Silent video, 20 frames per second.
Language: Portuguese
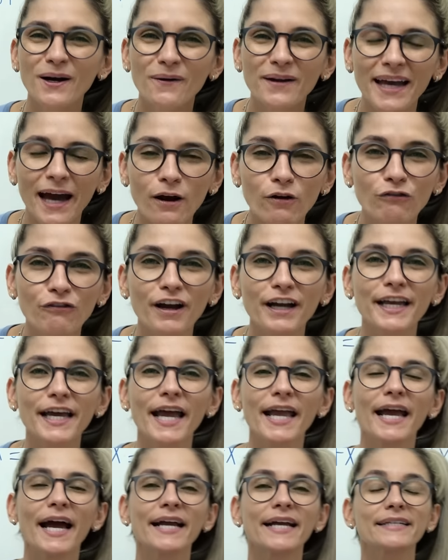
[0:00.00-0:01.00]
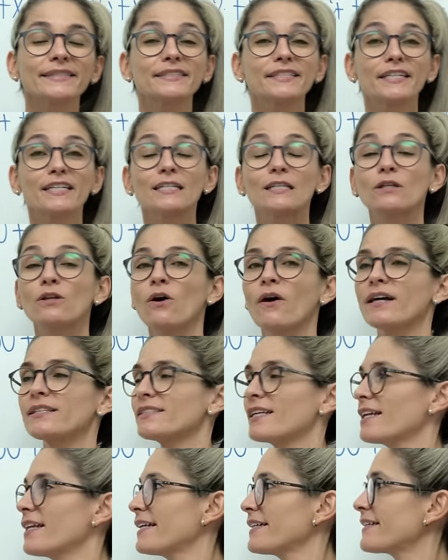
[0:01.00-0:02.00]
eu quero ver quem é que acertou essa
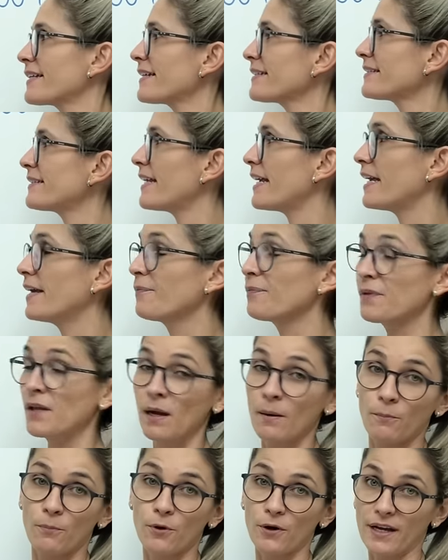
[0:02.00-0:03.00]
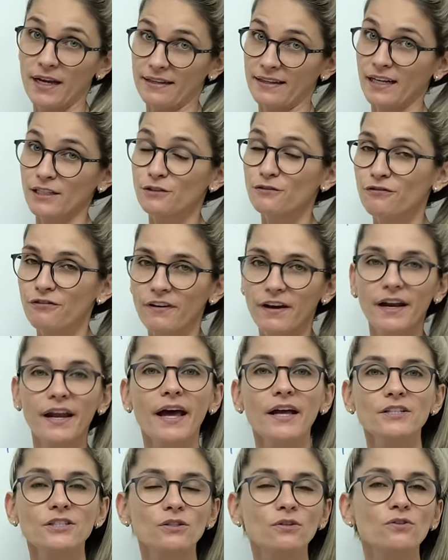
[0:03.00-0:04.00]
letra C, porque está
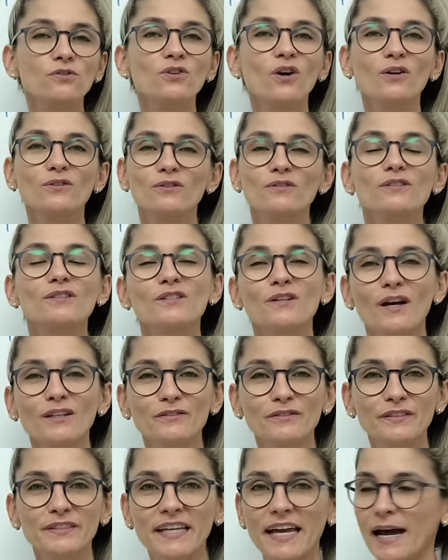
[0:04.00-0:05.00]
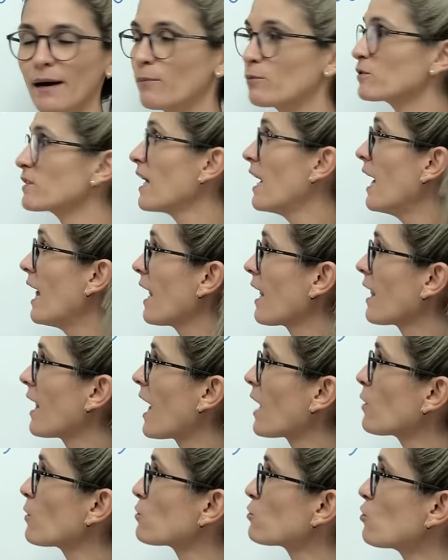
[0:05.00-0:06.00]
diferente dos outros que nós fizemos. Lá
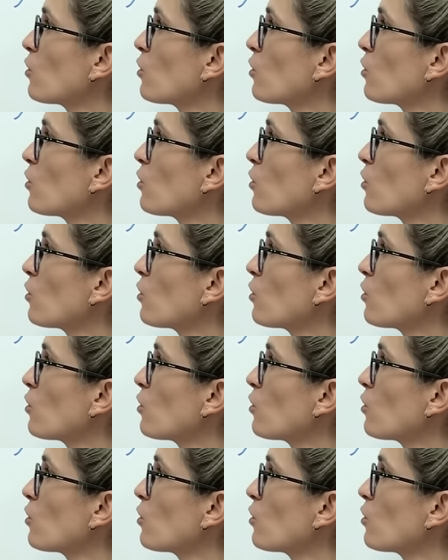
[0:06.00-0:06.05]
nos